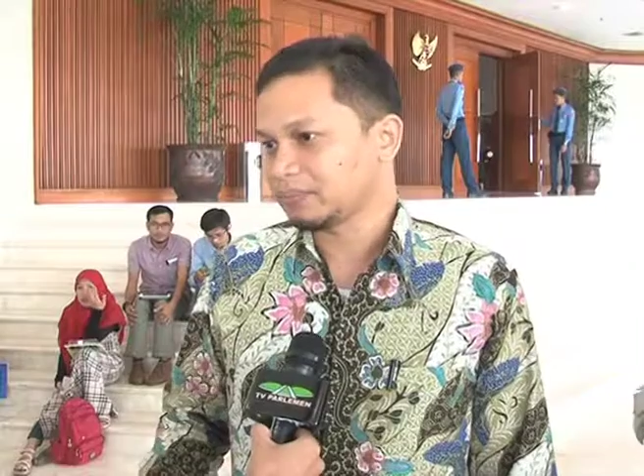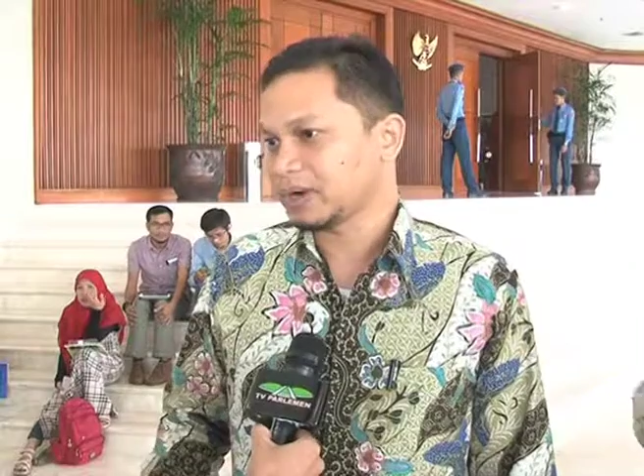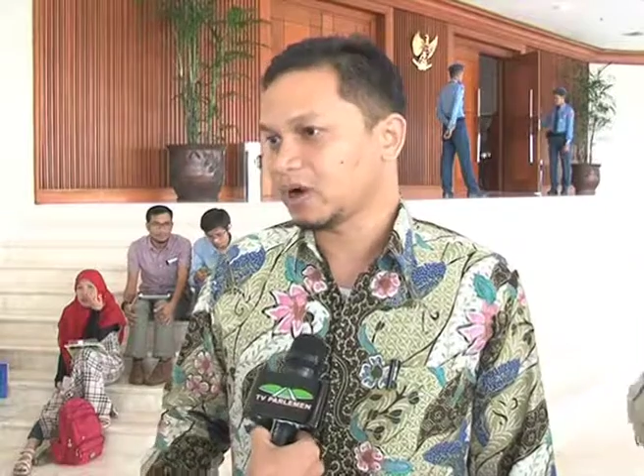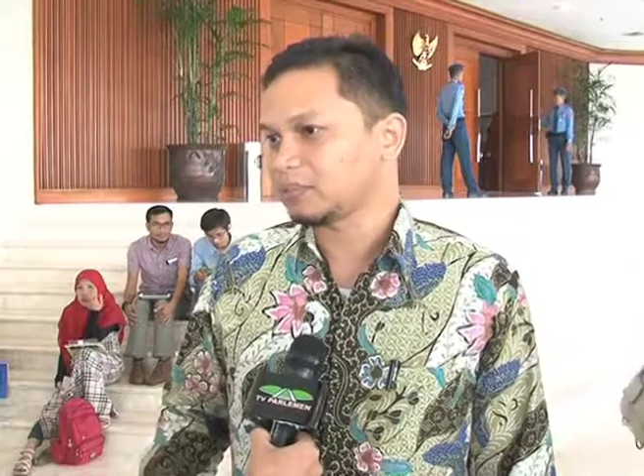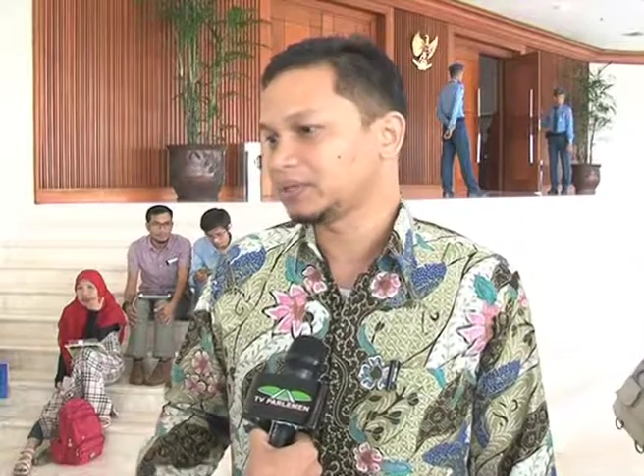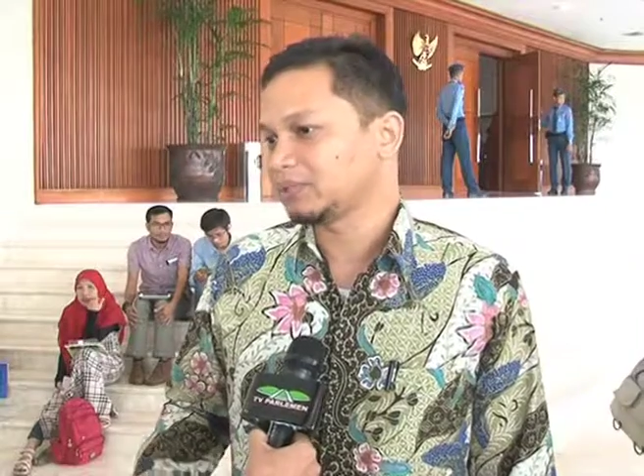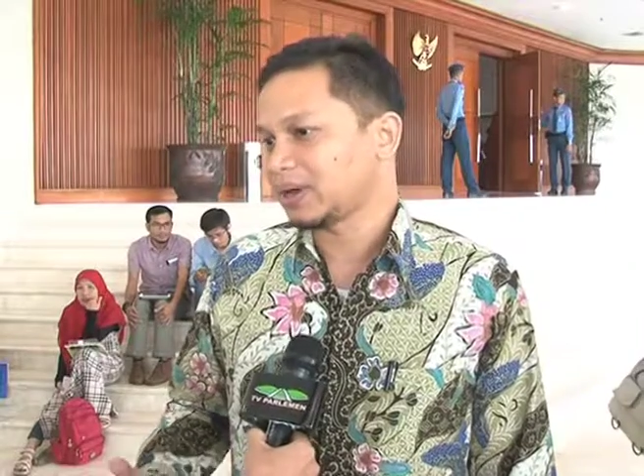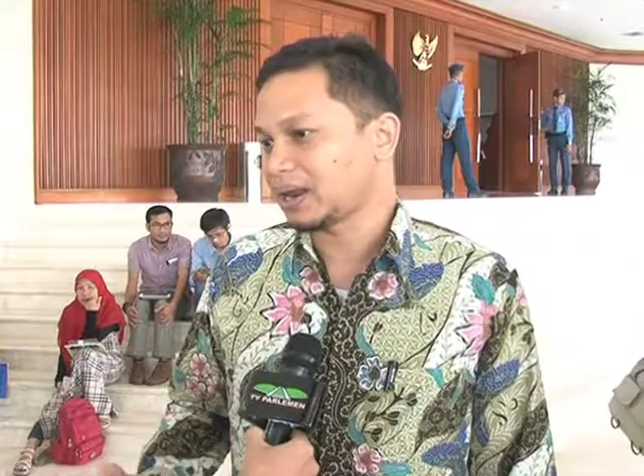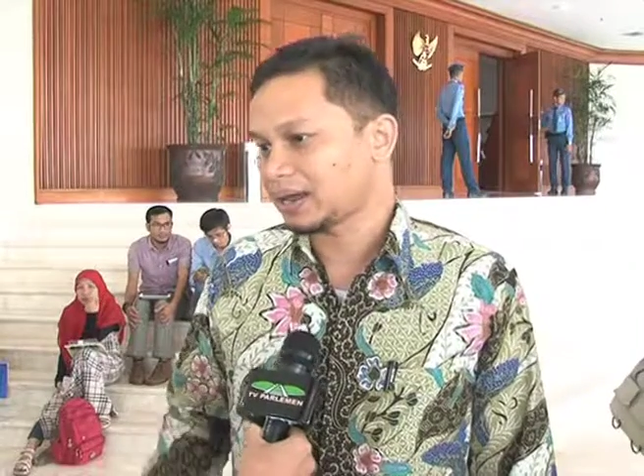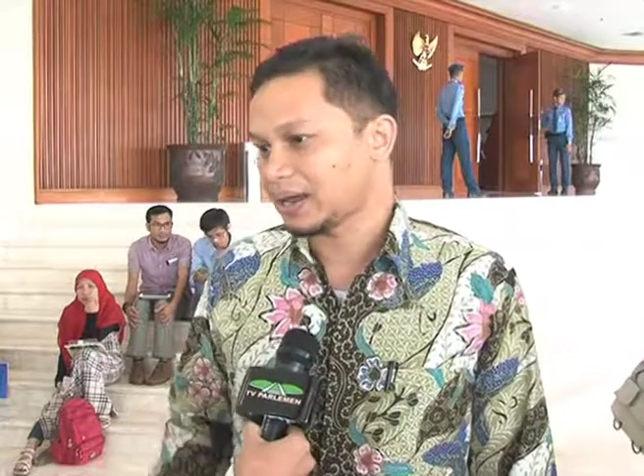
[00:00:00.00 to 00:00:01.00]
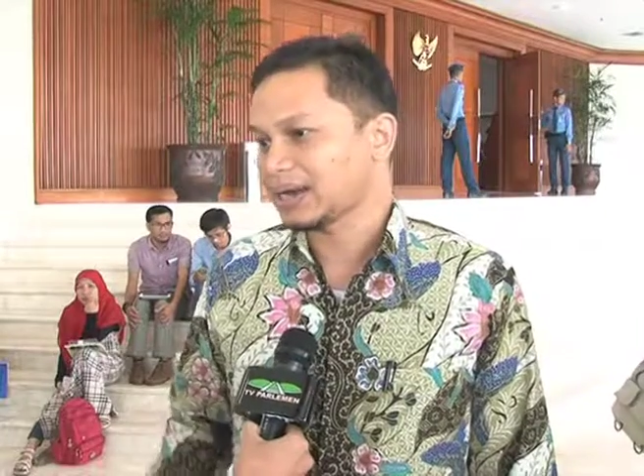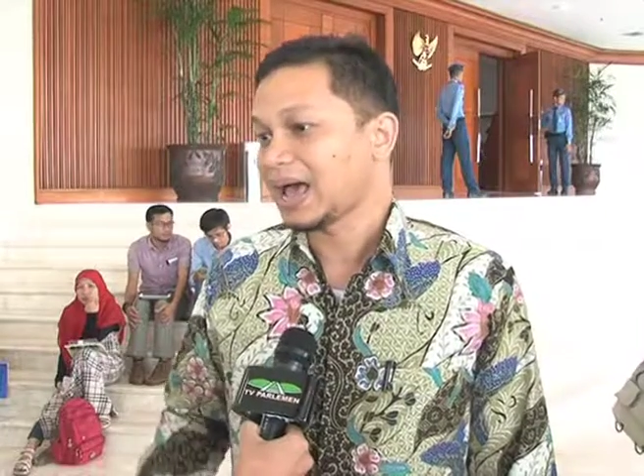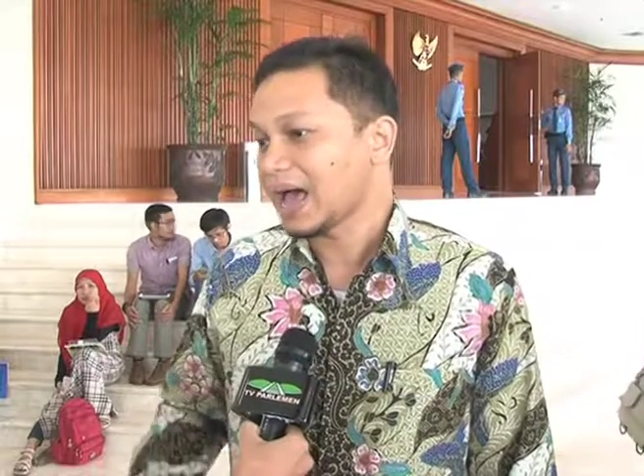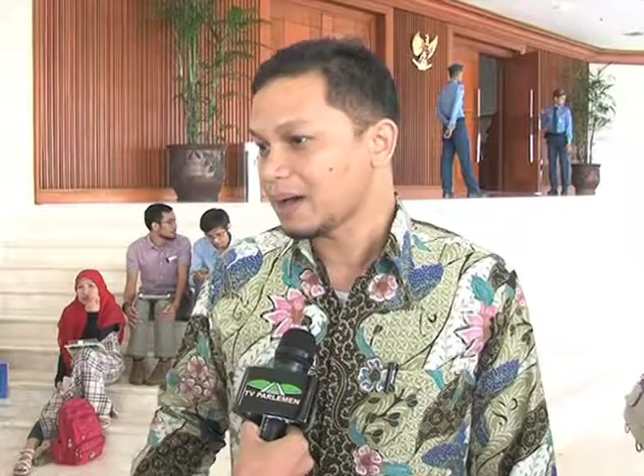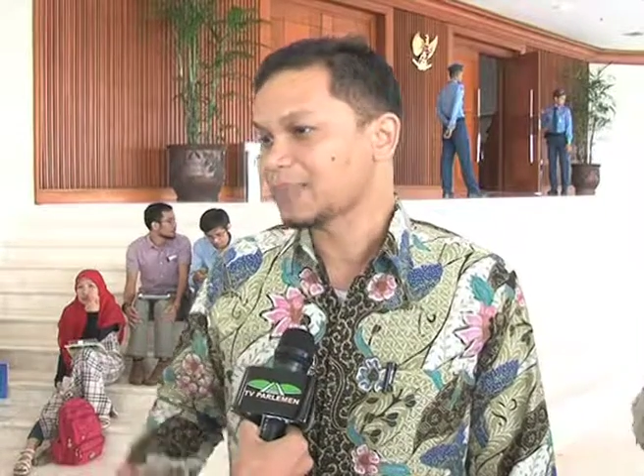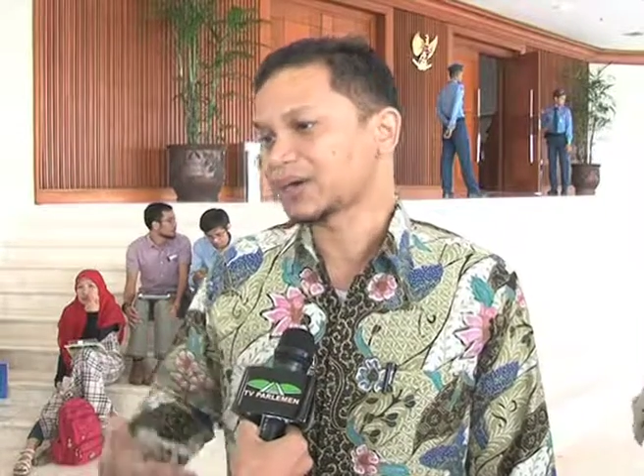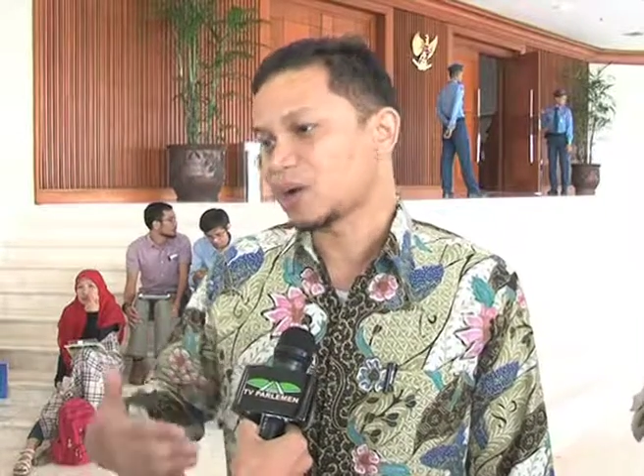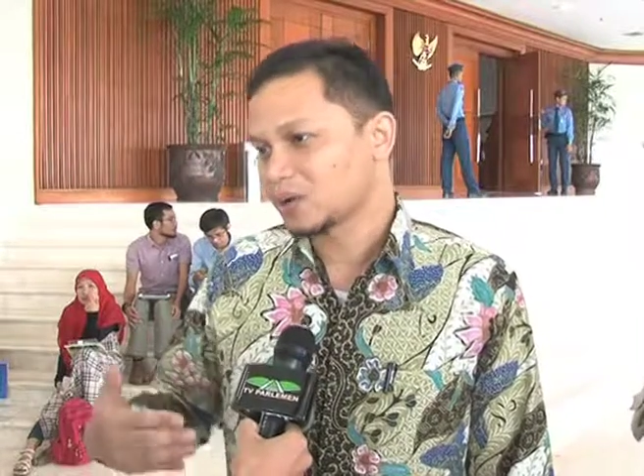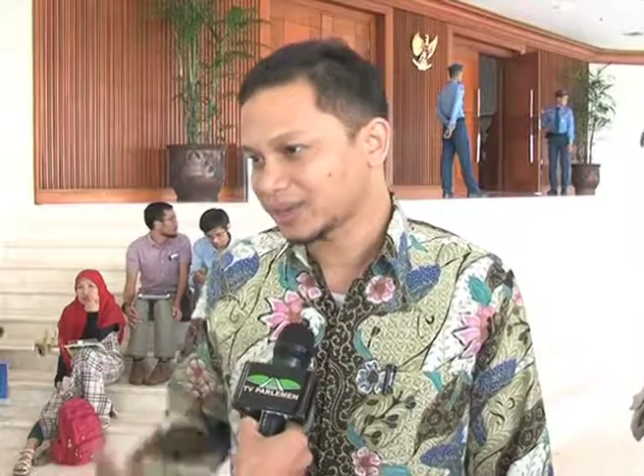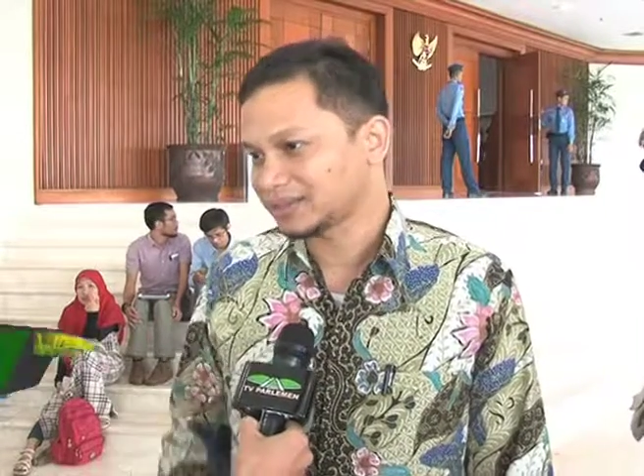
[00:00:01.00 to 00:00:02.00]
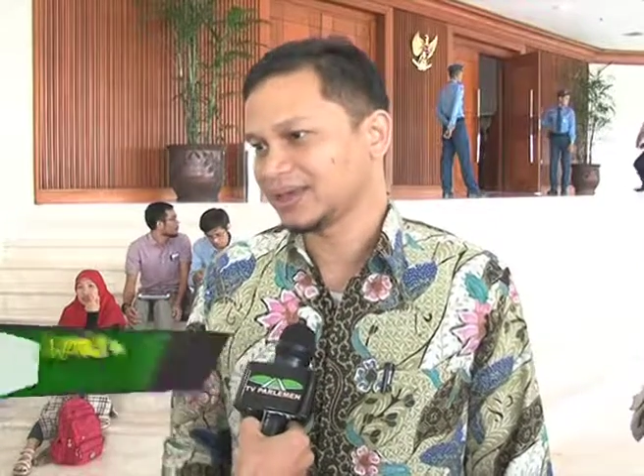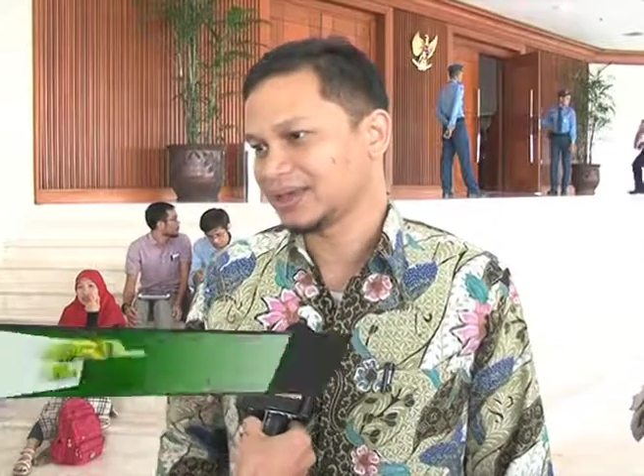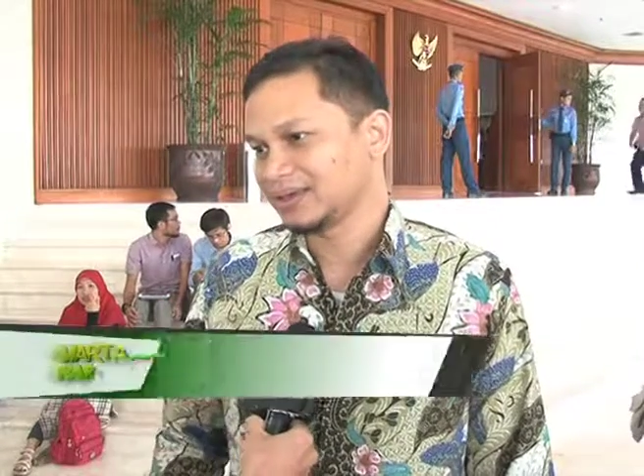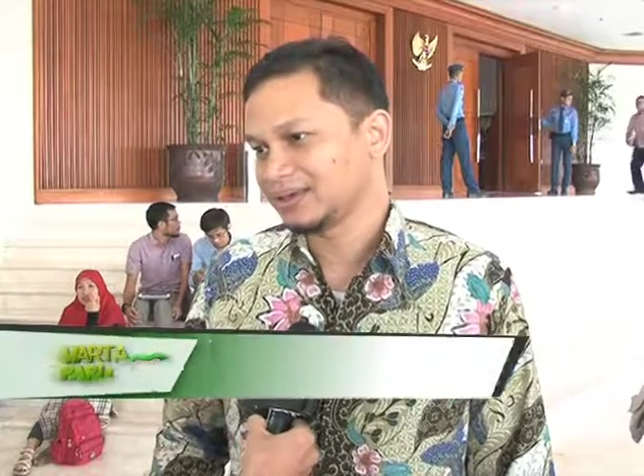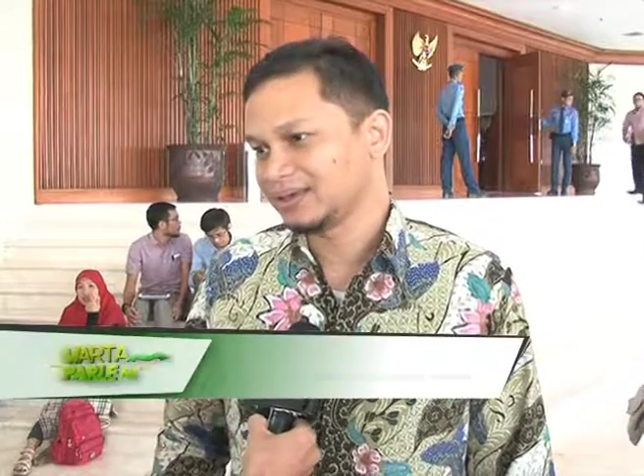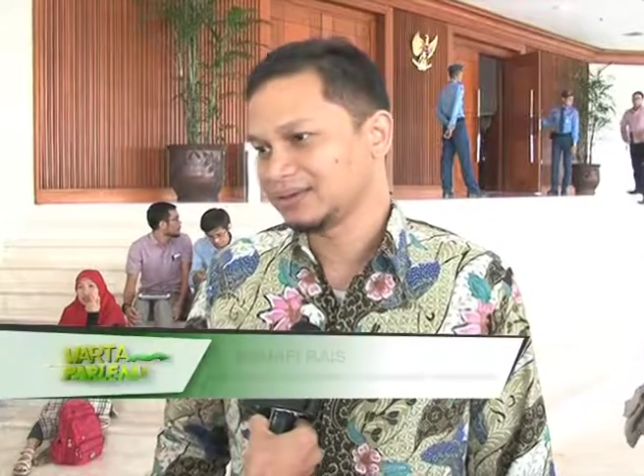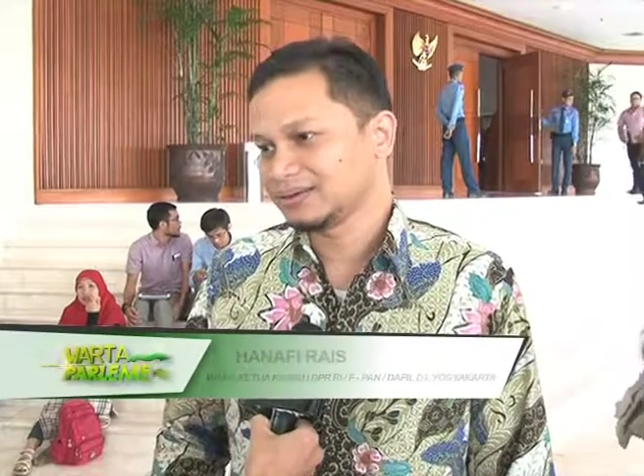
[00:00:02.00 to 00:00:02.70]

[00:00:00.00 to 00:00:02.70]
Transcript: mengoptimalkan hak berdaulatnya